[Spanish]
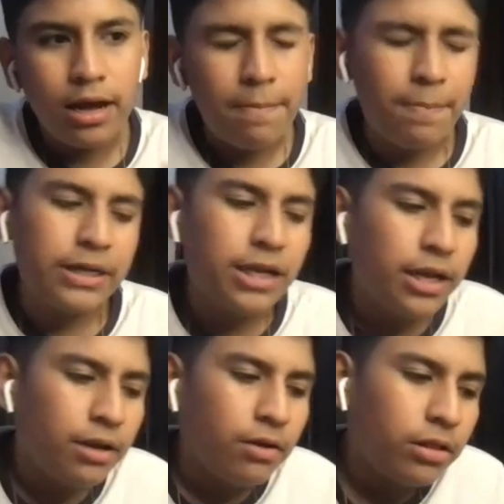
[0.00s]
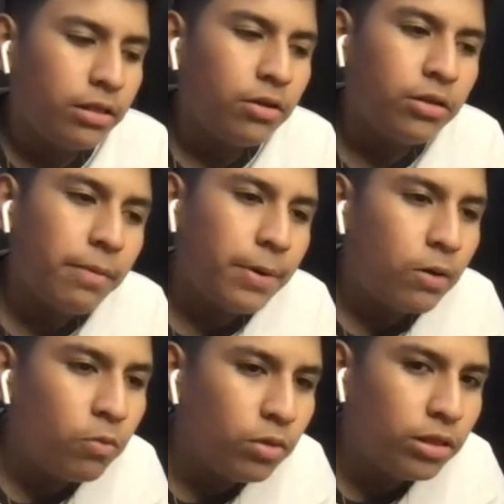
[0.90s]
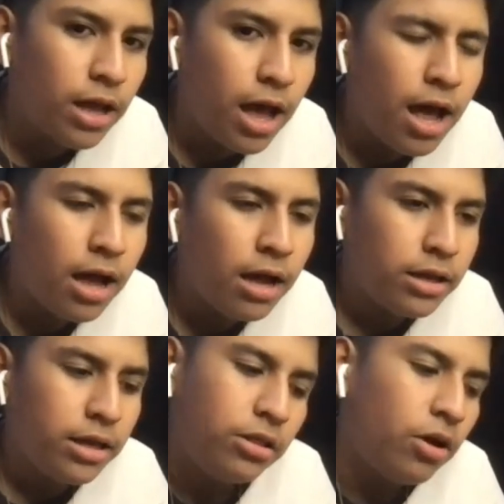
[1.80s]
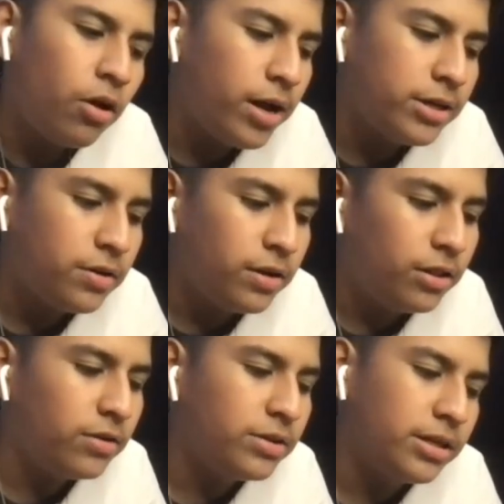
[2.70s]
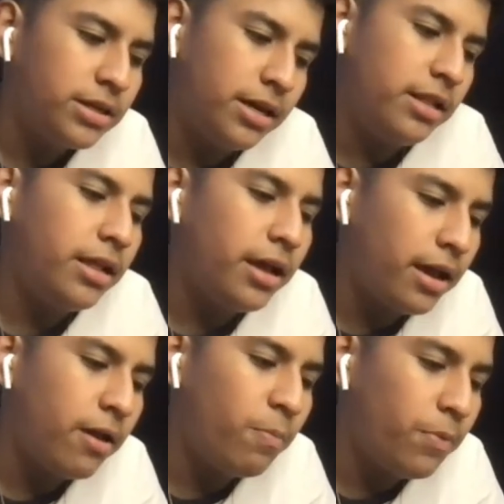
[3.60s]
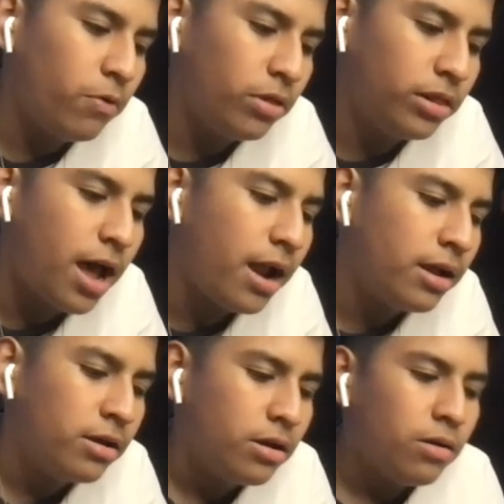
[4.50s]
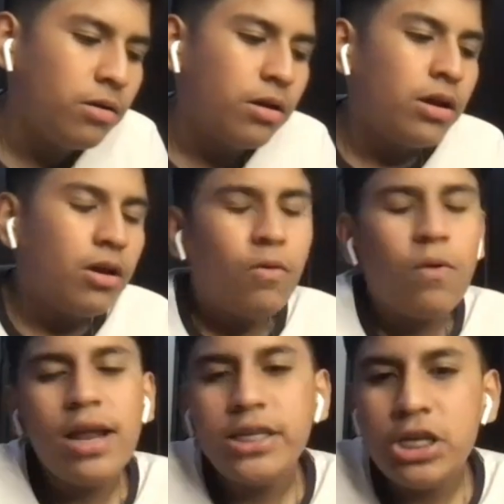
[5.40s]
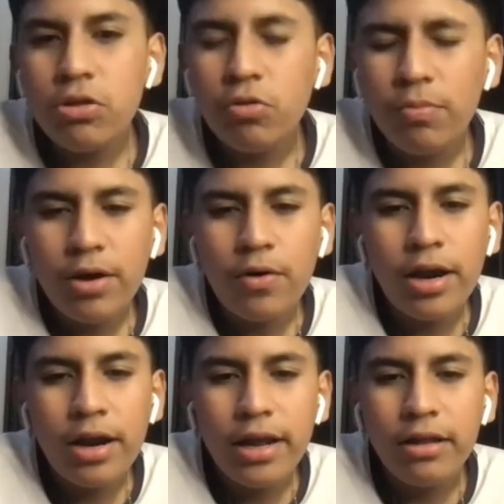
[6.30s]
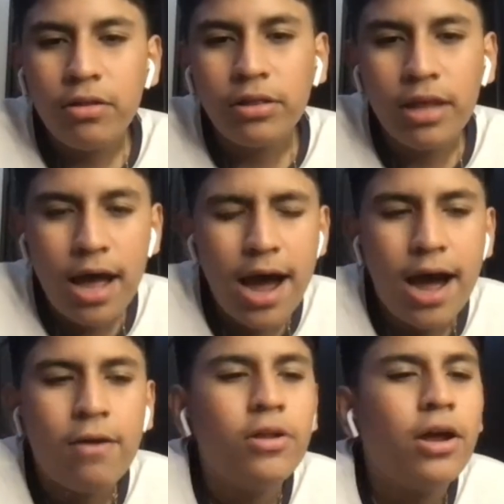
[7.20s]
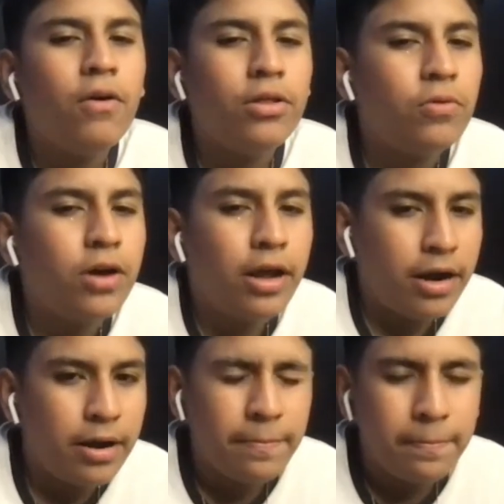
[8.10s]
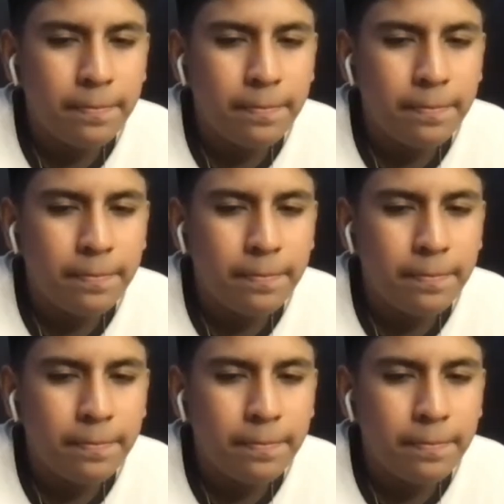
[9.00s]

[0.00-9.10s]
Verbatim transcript: capaz alguien no, no, te pregunta y todo eso. Entonces aquí te quiero preguntar, ¿Cuál ha sido tu mejor anécdota a lo largo de tu carrera?